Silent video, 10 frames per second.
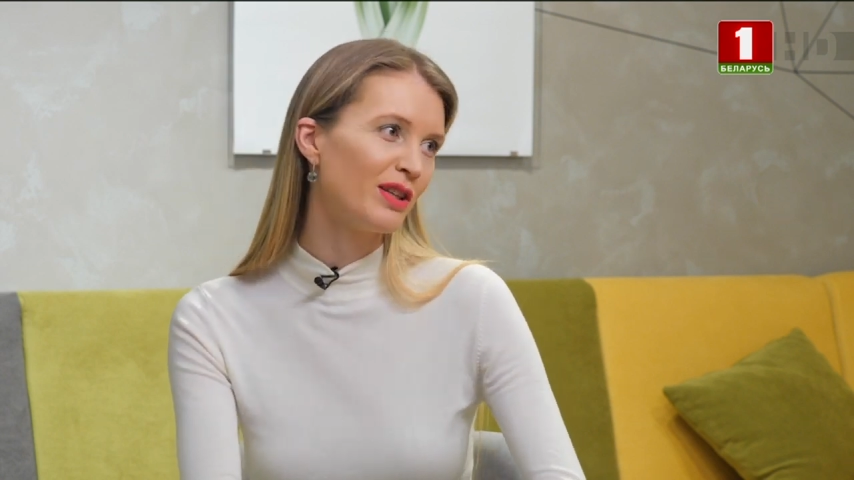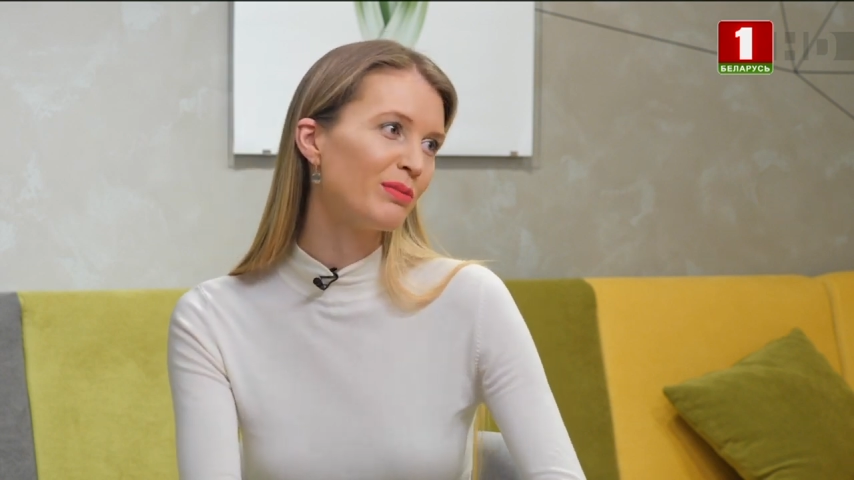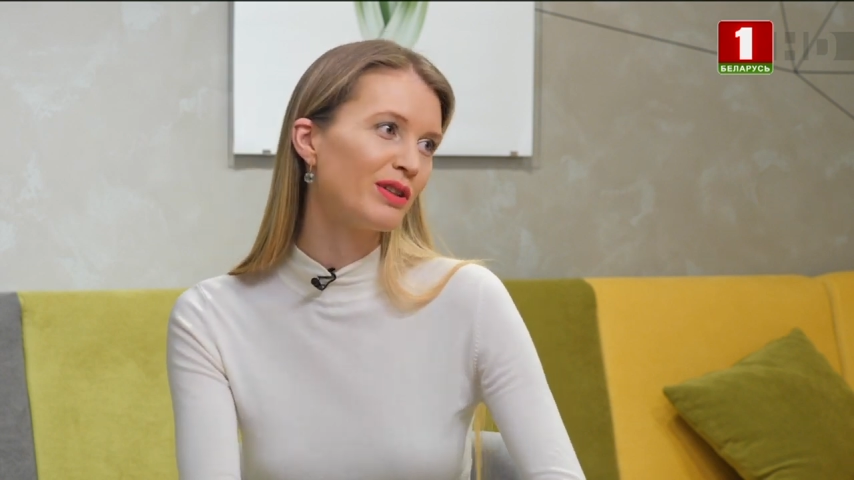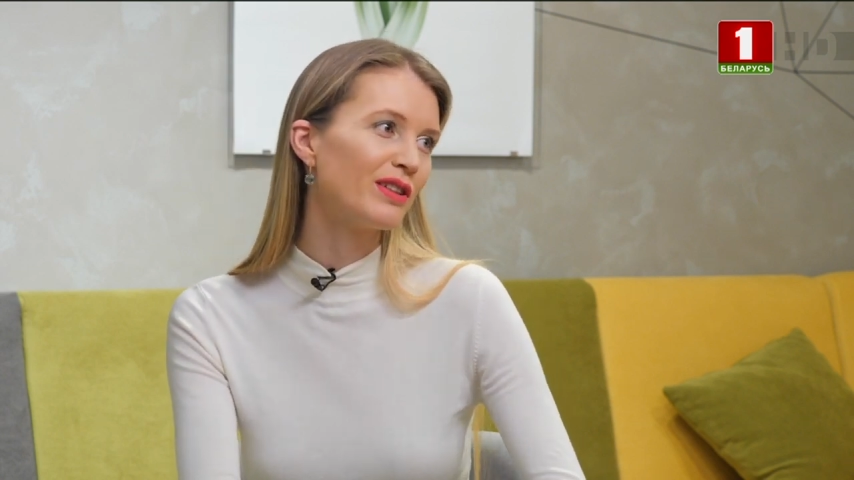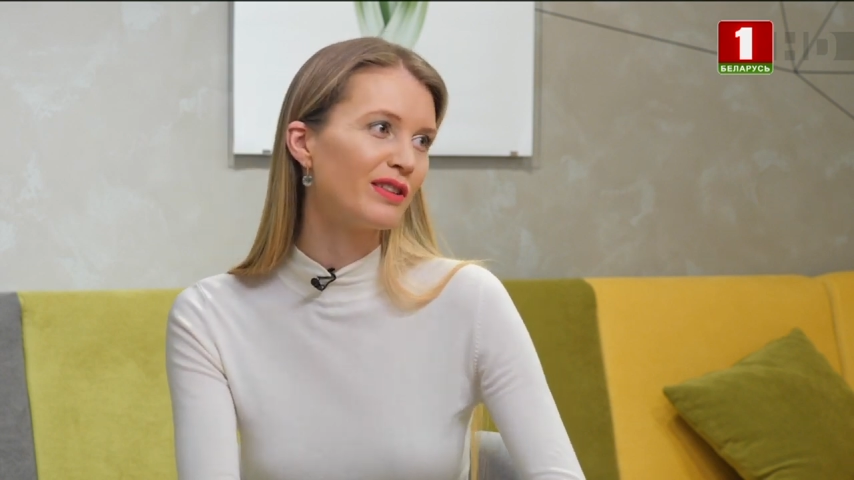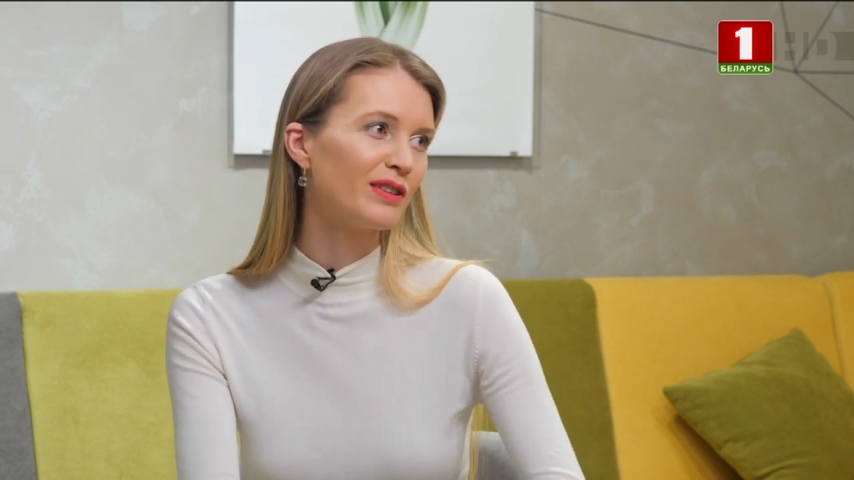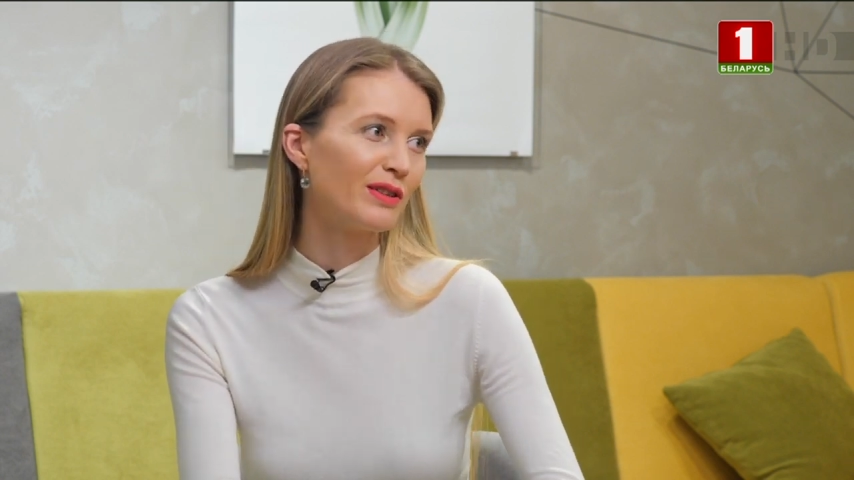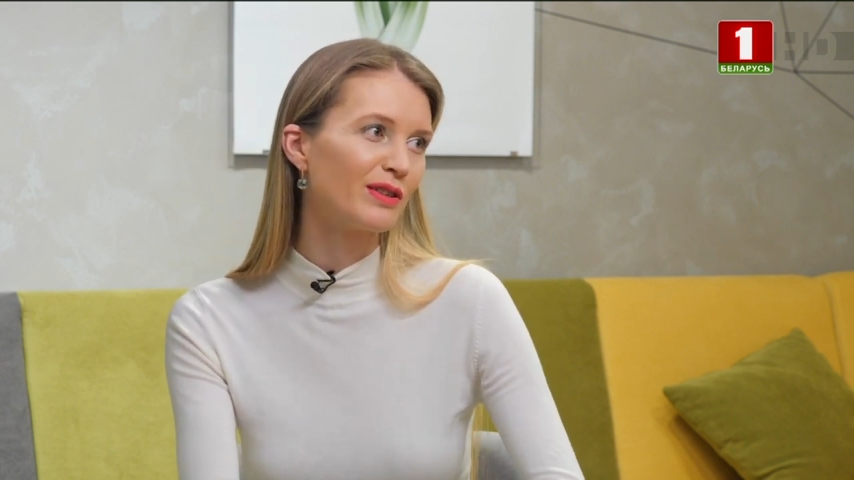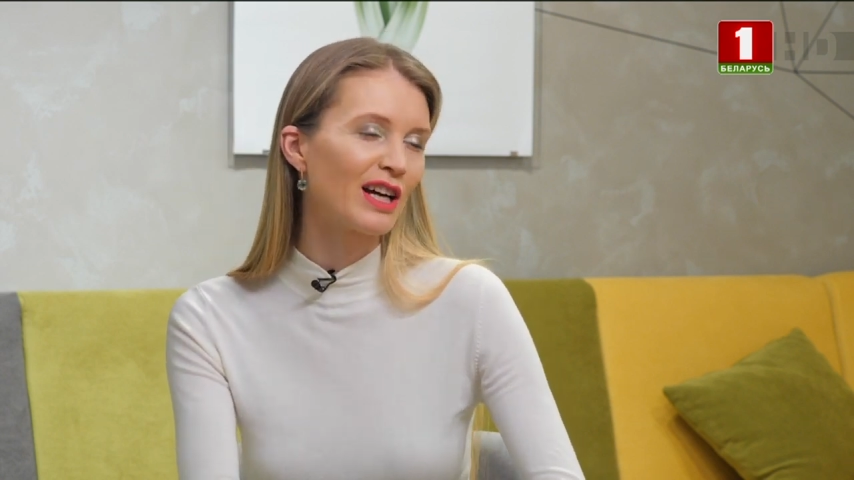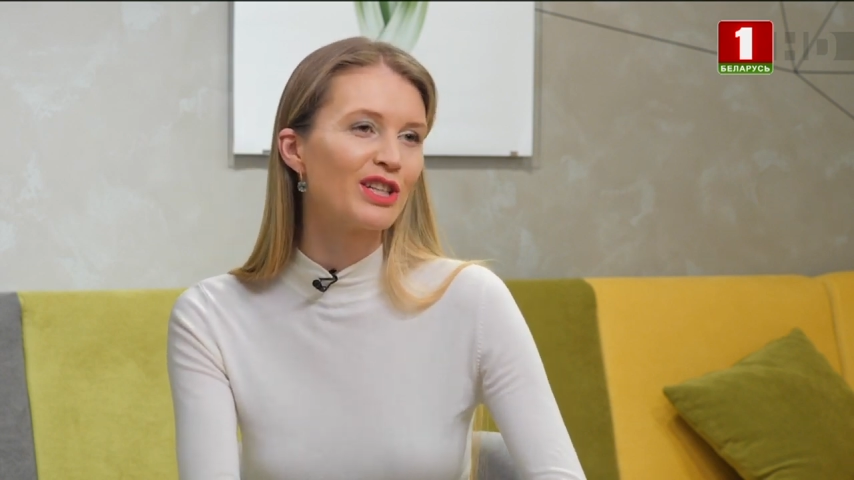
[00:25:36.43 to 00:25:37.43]
они
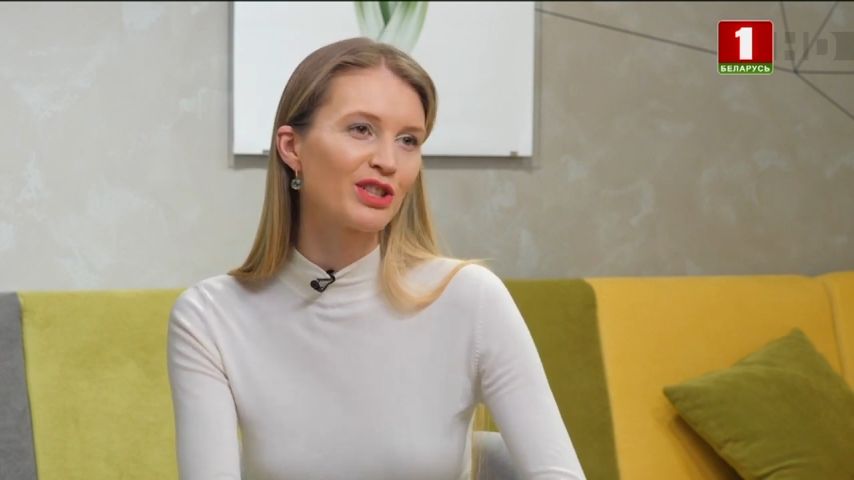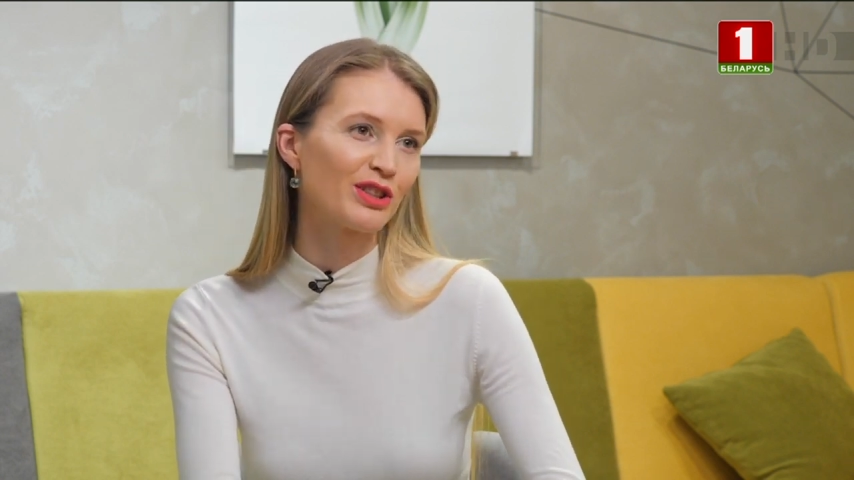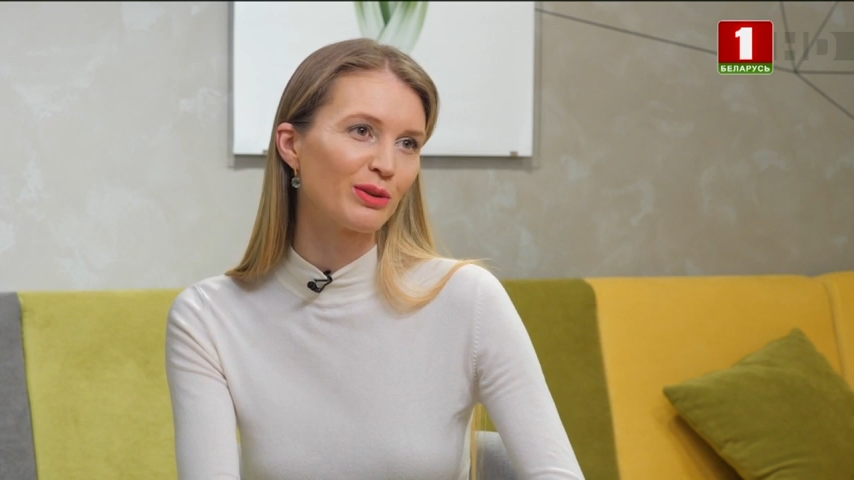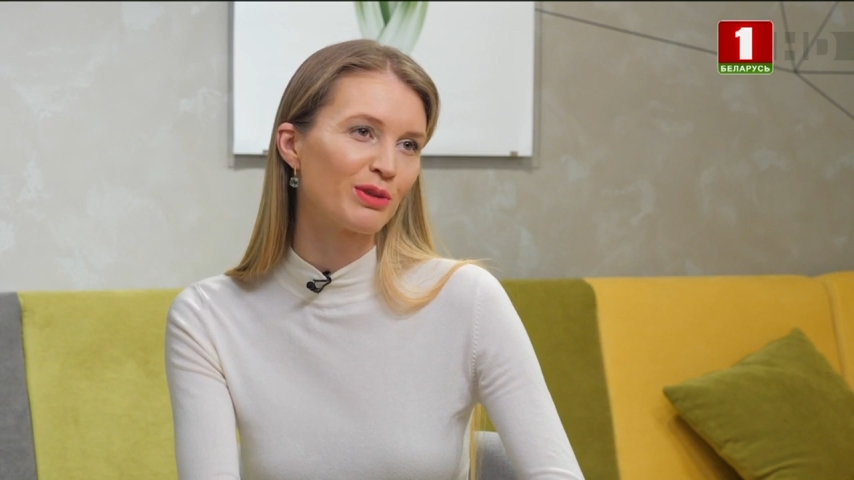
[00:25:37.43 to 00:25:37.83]
бы раньше,